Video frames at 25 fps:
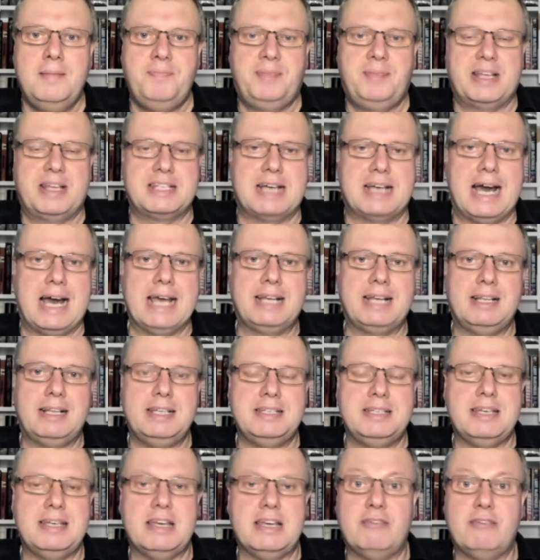Das
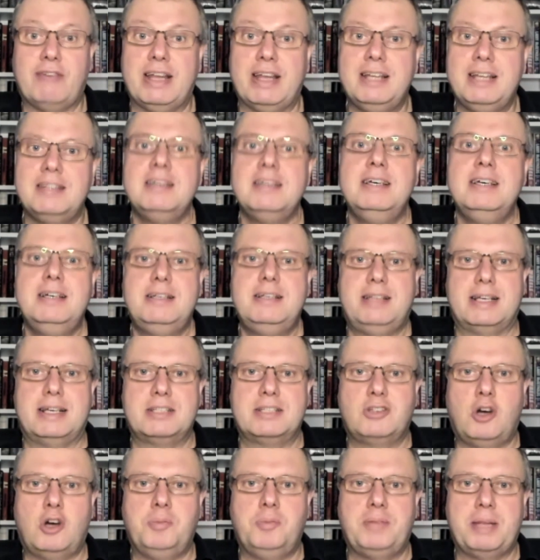eigentliche Event, das
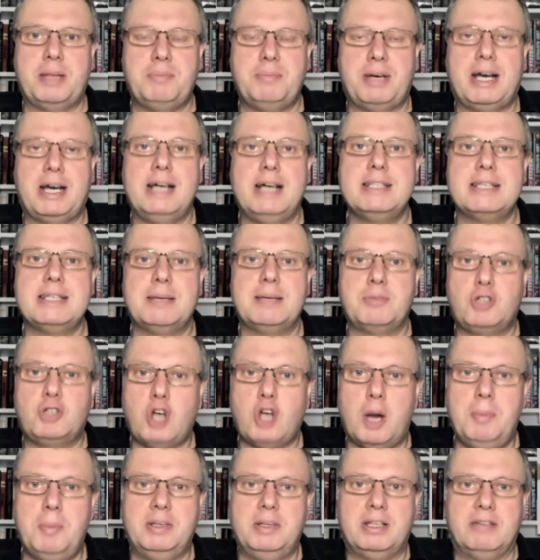kommt dann bereits am
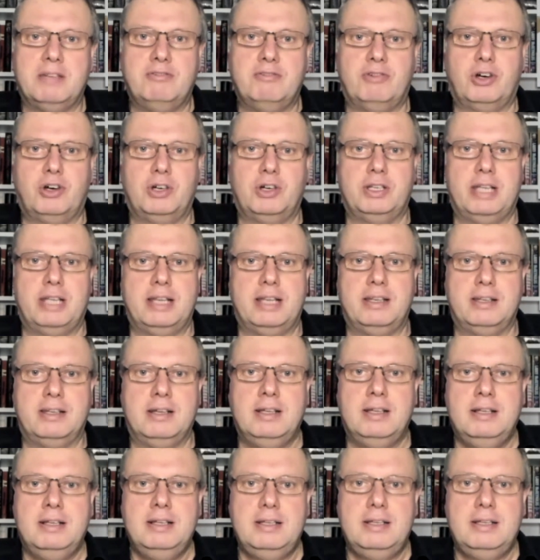kommenden Wochenende.